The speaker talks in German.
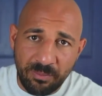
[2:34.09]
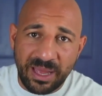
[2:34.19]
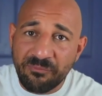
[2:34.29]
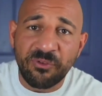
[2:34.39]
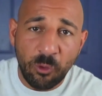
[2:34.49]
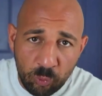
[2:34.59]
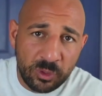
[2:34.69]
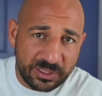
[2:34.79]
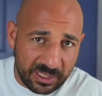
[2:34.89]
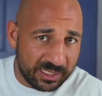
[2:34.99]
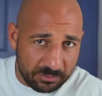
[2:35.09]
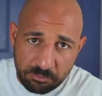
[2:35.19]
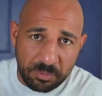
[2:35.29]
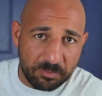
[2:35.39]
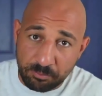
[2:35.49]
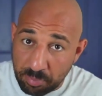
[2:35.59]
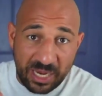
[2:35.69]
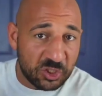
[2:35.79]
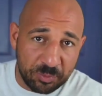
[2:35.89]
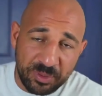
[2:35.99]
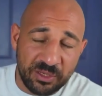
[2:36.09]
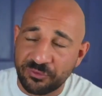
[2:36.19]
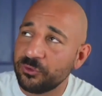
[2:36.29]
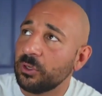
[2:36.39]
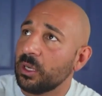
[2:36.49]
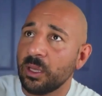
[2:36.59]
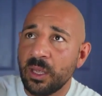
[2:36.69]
einem verurteilten Beispiel für,